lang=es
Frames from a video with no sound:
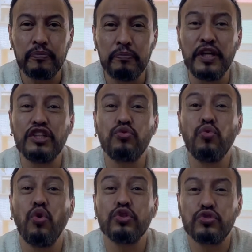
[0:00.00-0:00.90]

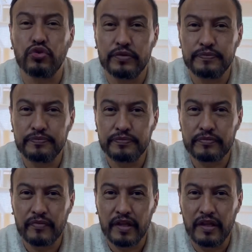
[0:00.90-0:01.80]
virtuoso,
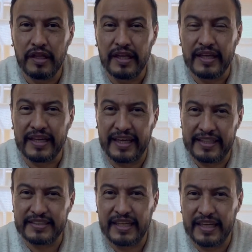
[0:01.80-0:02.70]
que
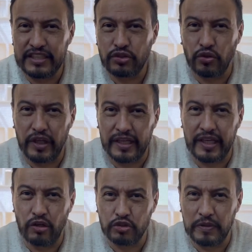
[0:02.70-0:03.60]
es el hecho de que
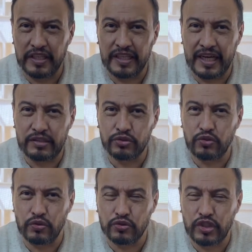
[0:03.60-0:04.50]
los mexicanos
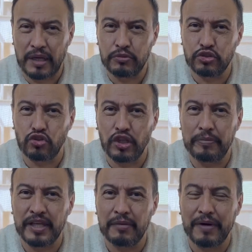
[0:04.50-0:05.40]
conozcamos
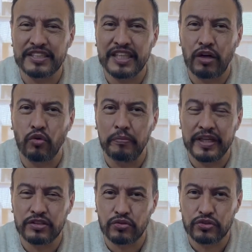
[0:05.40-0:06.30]
todavía más
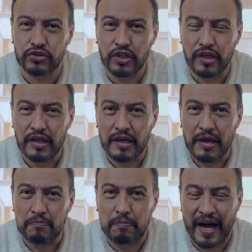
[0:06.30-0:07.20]
argumentos
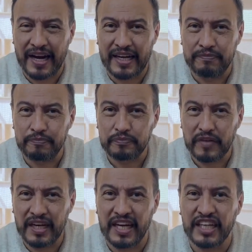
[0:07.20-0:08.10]
para
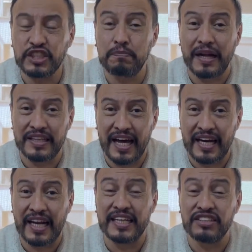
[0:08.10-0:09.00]
respaldar,
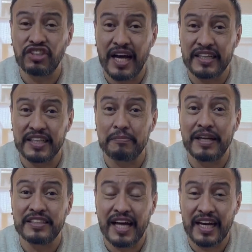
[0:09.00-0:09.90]
alentar y
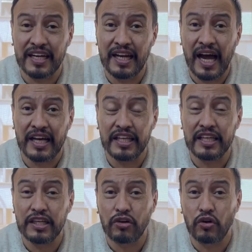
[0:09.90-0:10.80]
demandar la
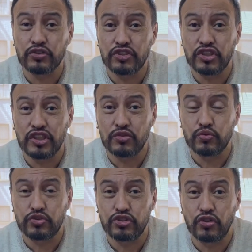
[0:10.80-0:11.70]

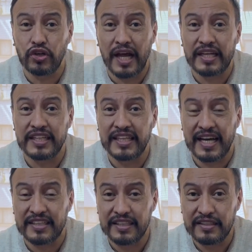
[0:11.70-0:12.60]

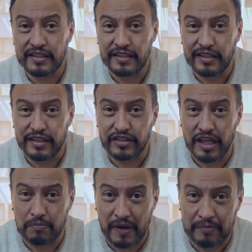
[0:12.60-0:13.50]
inconstitucionalidad
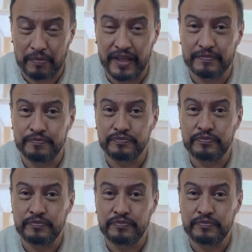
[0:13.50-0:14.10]
del Plan B.